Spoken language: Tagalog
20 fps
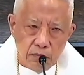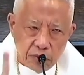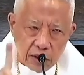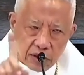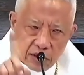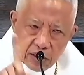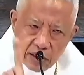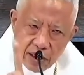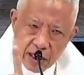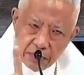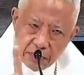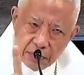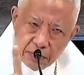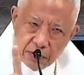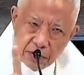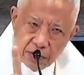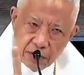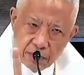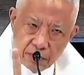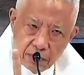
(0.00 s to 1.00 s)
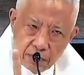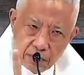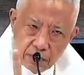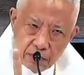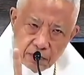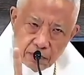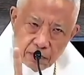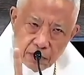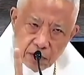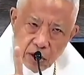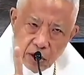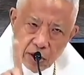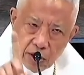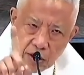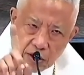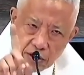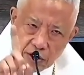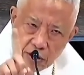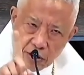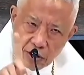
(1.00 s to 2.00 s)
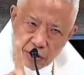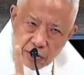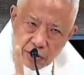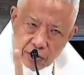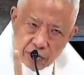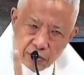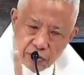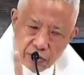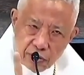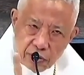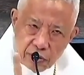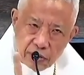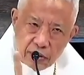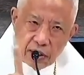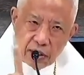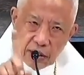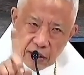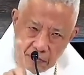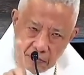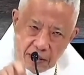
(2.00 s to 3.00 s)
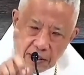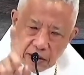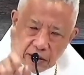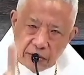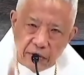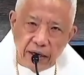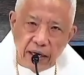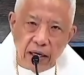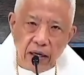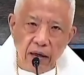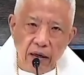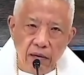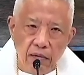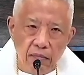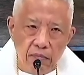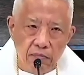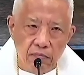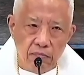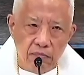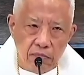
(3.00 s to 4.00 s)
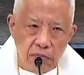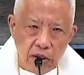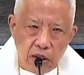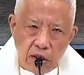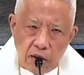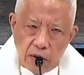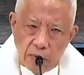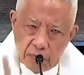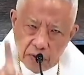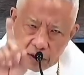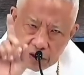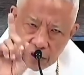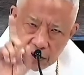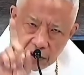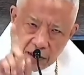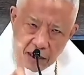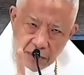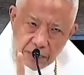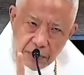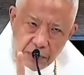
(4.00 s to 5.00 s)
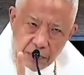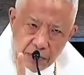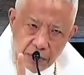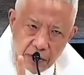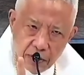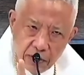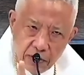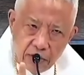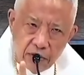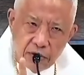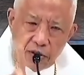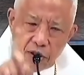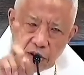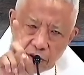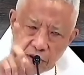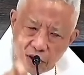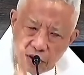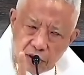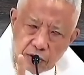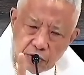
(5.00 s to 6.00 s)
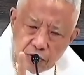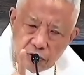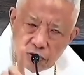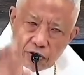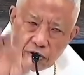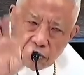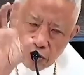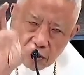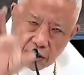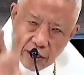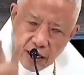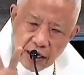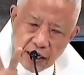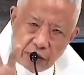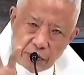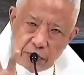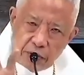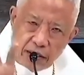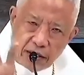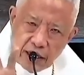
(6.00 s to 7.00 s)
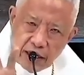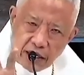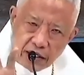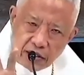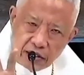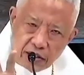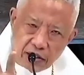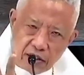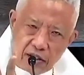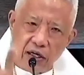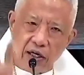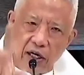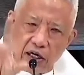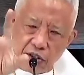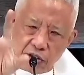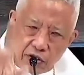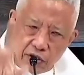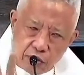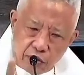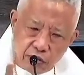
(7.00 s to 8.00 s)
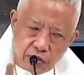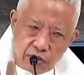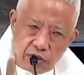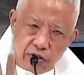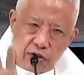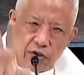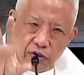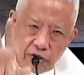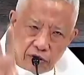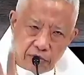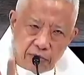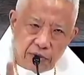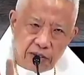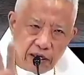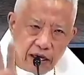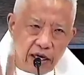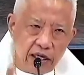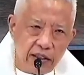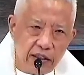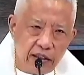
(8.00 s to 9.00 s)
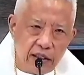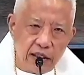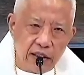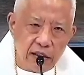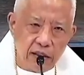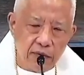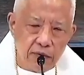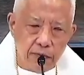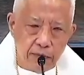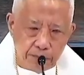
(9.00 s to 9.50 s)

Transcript: Pag sinabi mo na si Jesus, Emmanuel, pag sinabi mo na si Jesus, God with us, ang Diyos suma sa atin,